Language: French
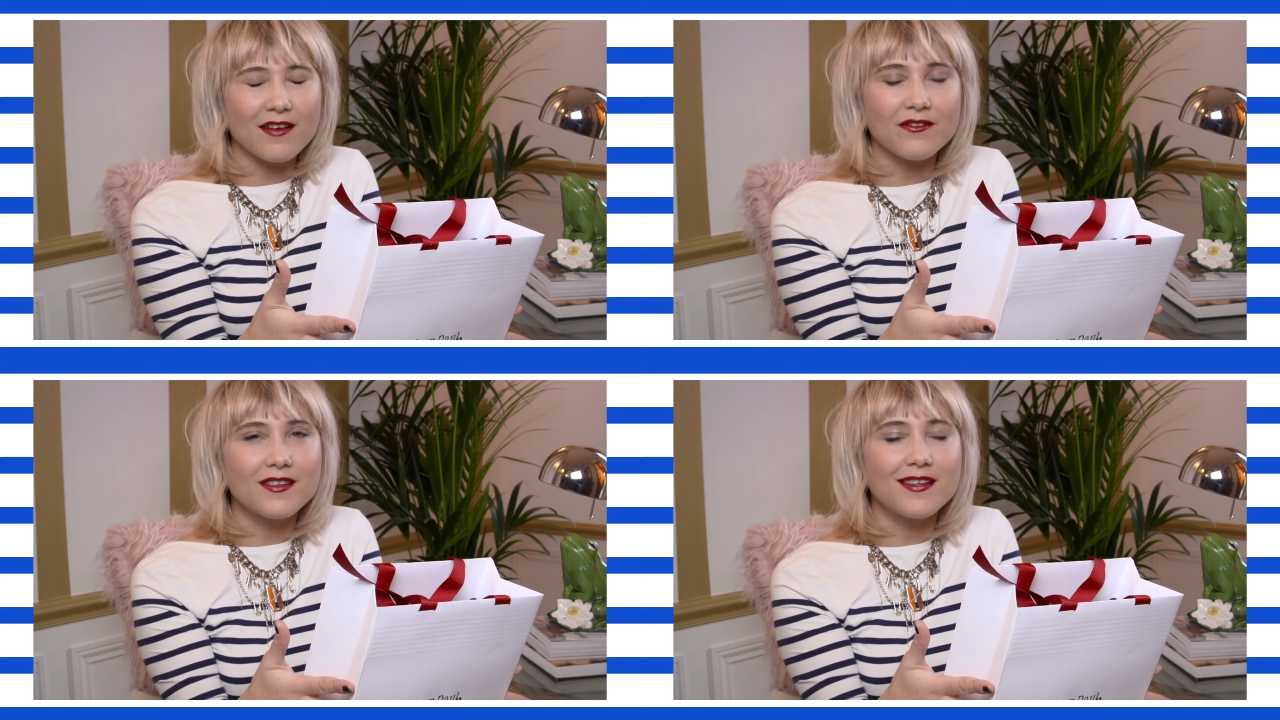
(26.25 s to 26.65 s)

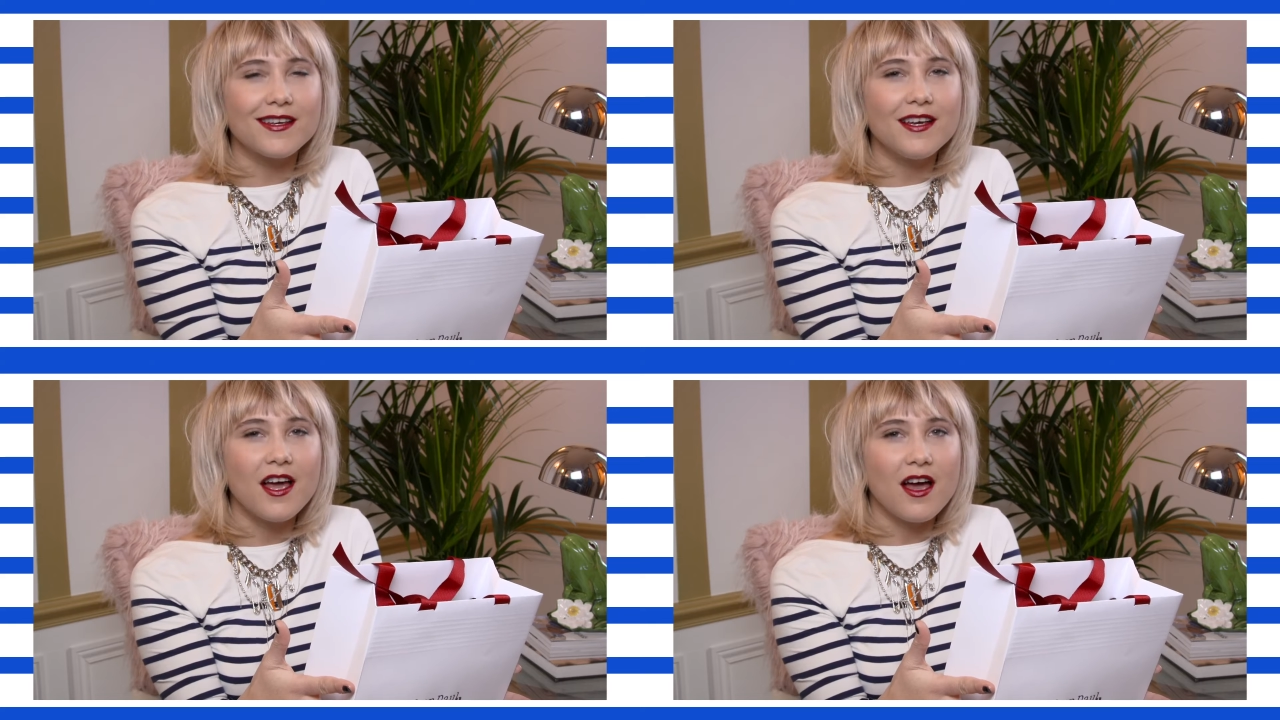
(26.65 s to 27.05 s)

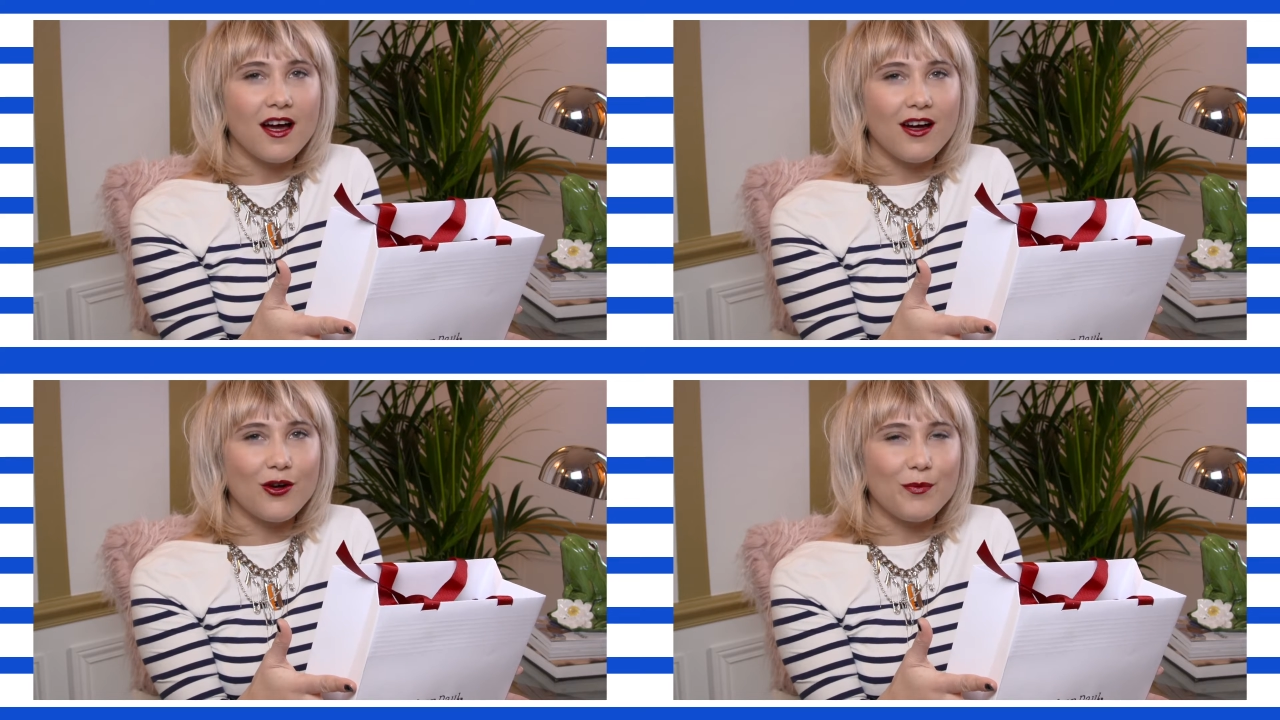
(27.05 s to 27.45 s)
invitée
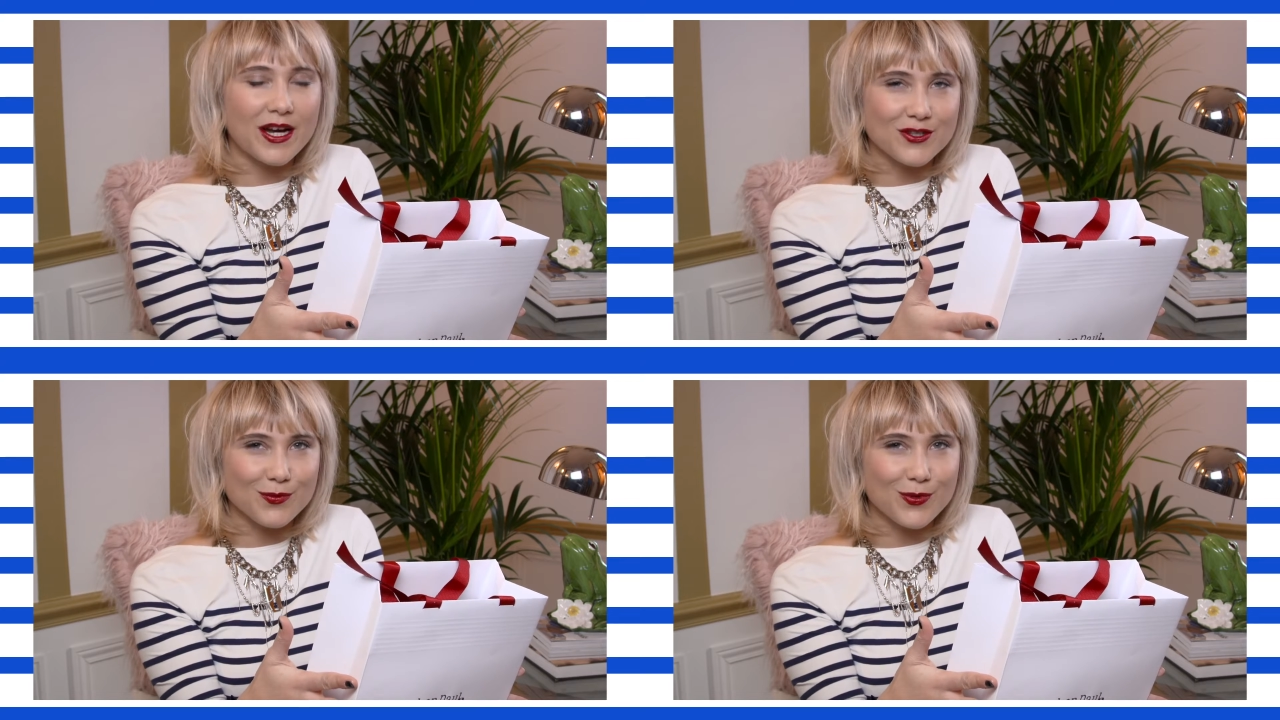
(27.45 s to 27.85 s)
euh,
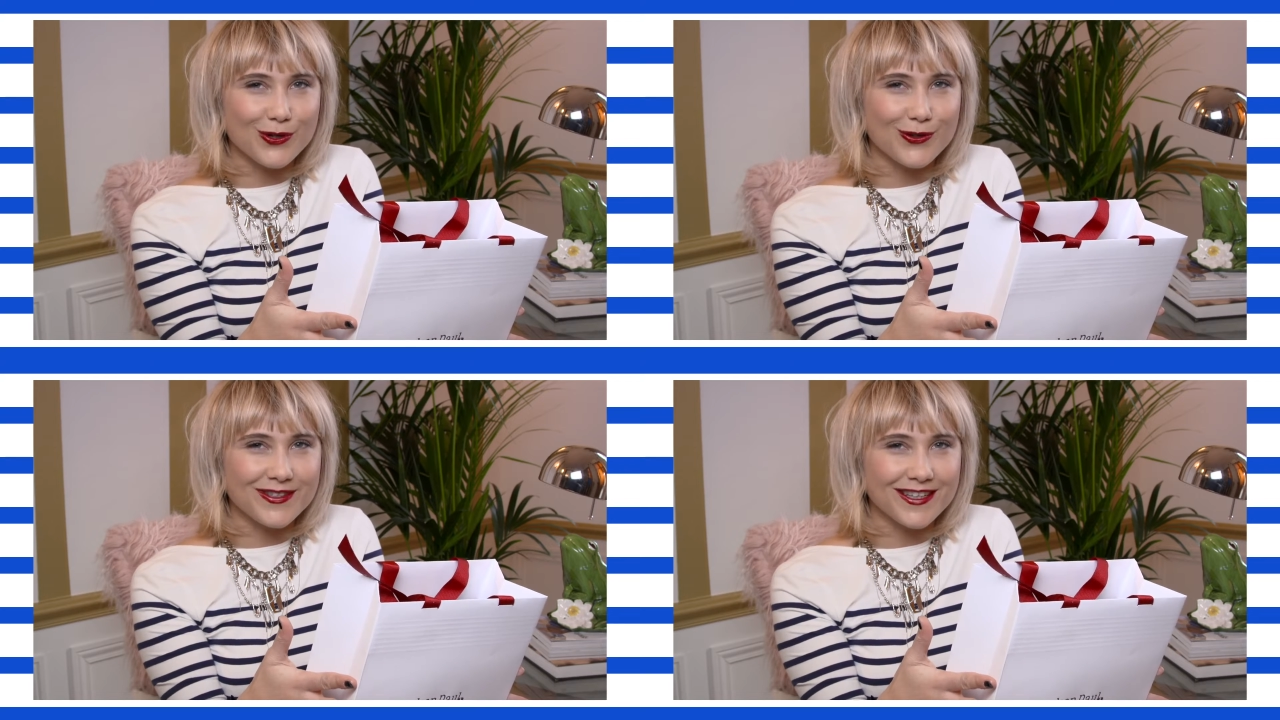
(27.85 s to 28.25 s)
par
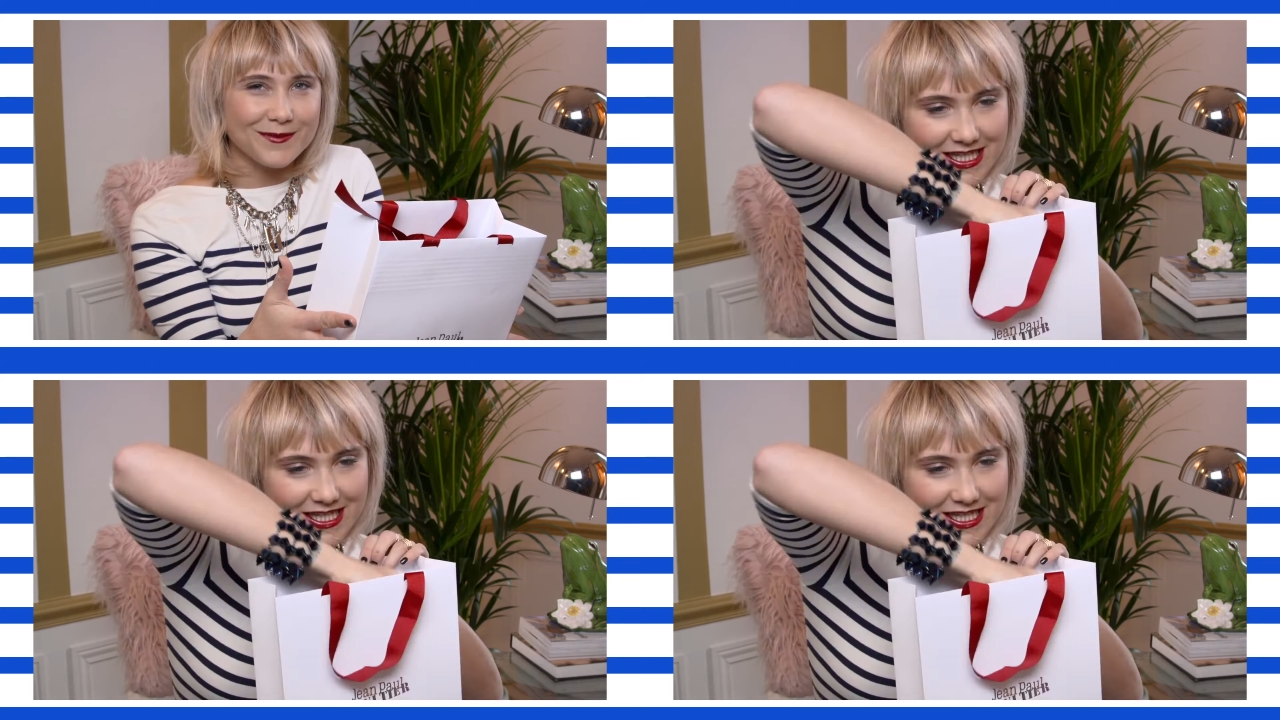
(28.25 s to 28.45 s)
Jean-Paul Gaultier